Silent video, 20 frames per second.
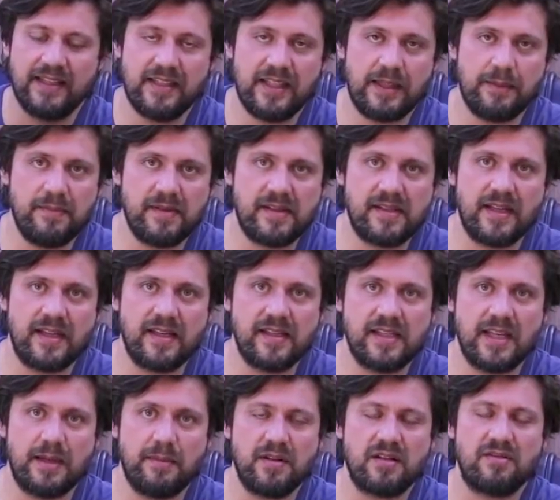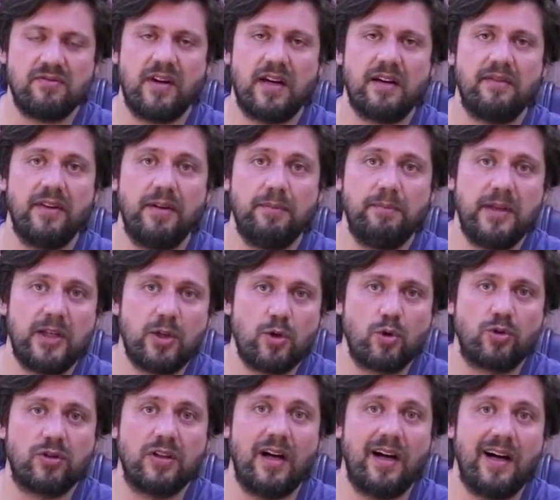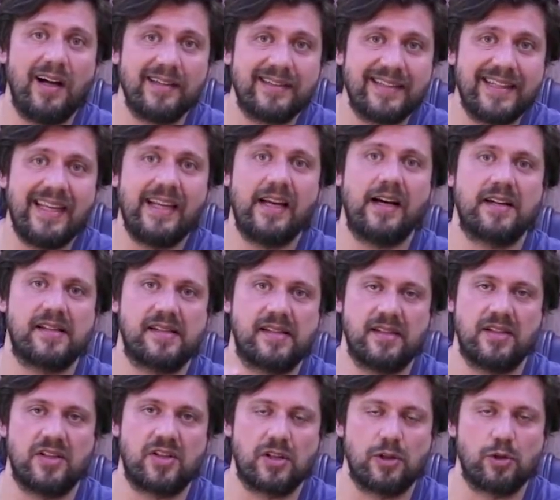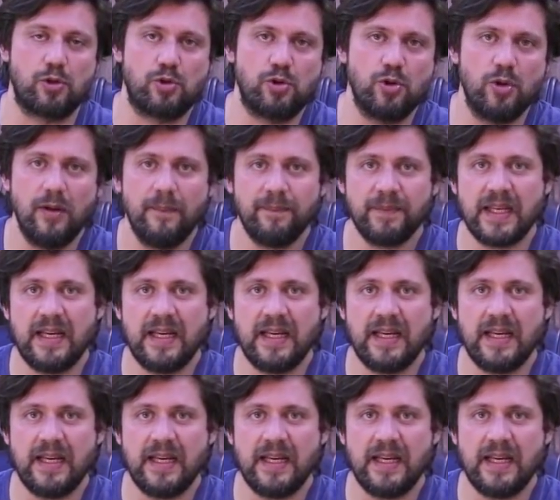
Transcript: 7870 var ve 1.6 GHz'inde çalışıyor.